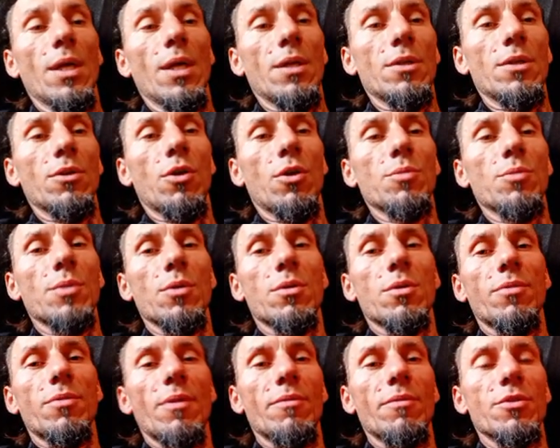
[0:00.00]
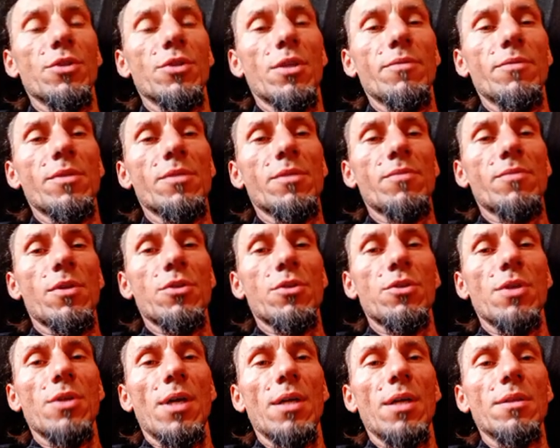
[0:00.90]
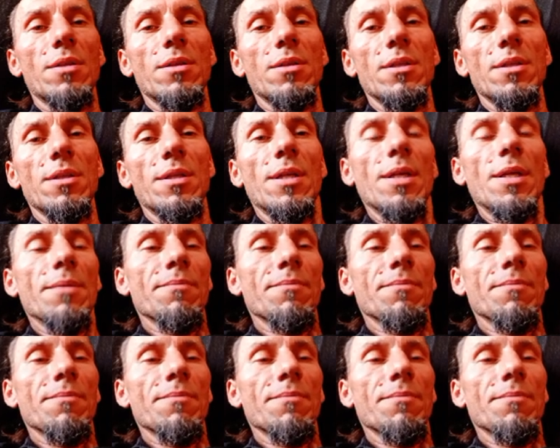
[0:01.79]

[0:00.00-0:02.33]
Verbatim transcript: i on miał krwawy czerwiec właśnie, a nie